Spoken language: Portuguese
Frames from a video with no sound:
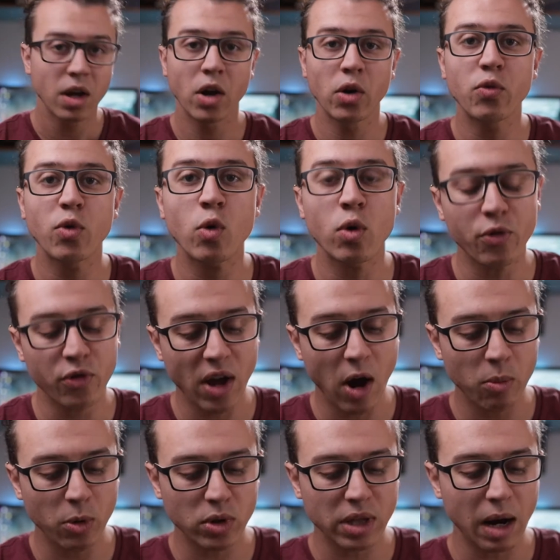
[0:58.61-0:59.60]
eu não vou
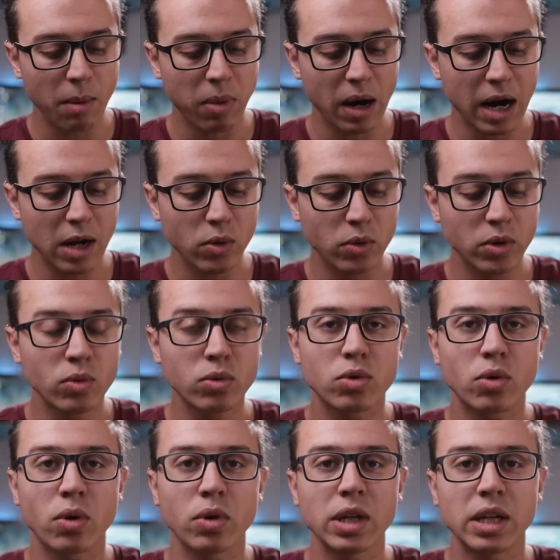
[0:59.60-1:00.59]
confiar o meu trabalho em um
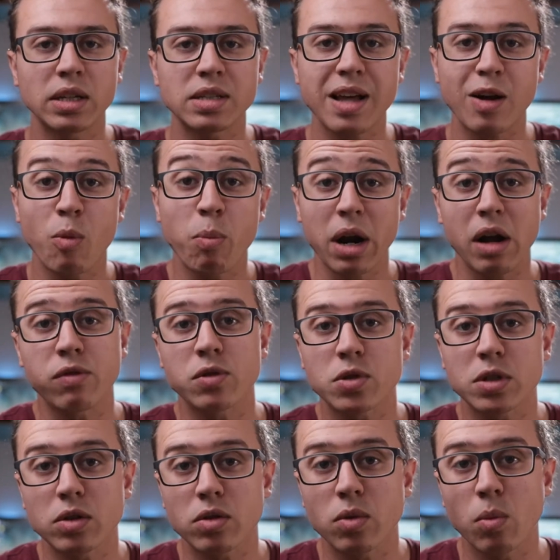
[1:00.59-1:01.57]
drone que está com
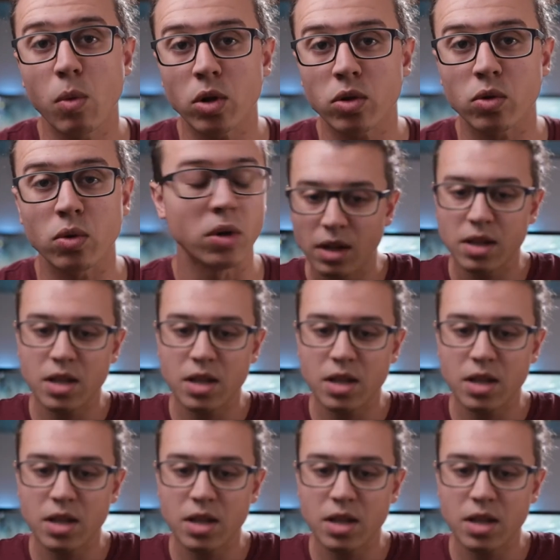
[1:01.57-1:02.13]
parafuso dentro do motor.